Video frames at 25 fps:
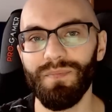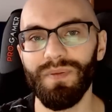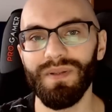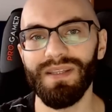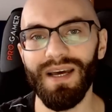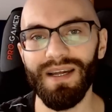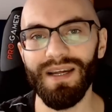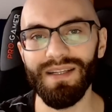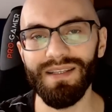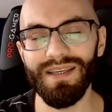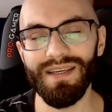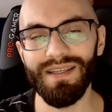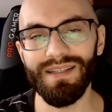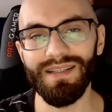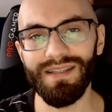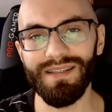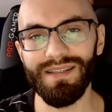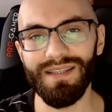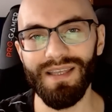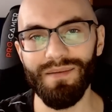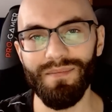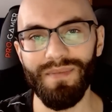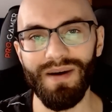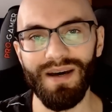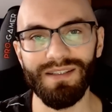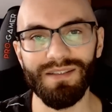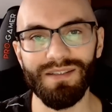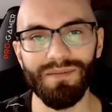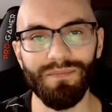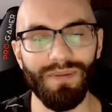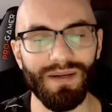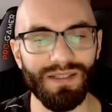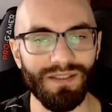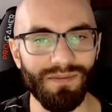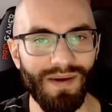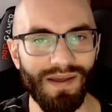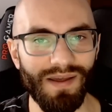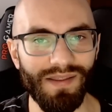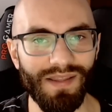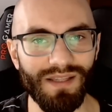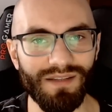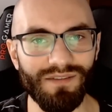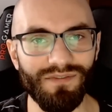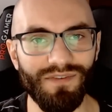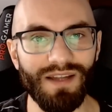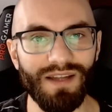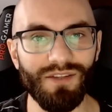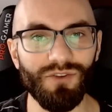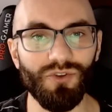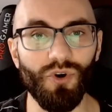pytanie na temat Batmana
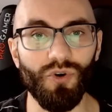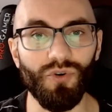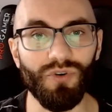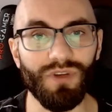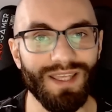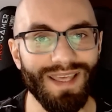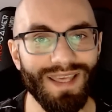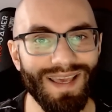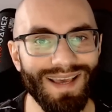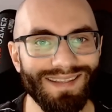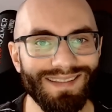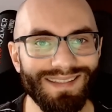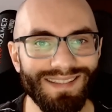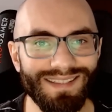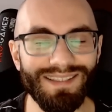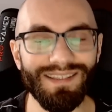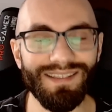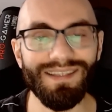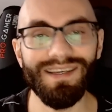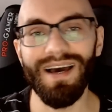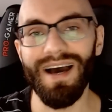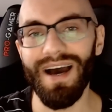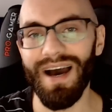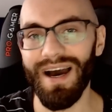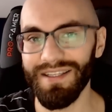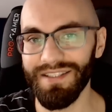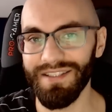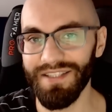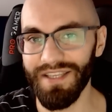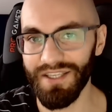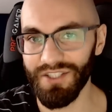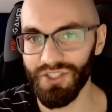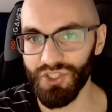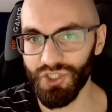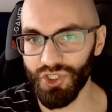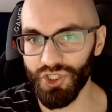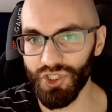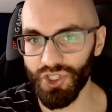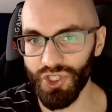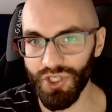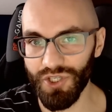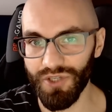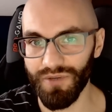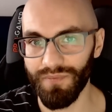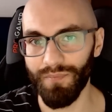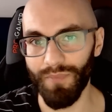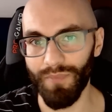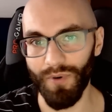2 to kiedy, a nie czy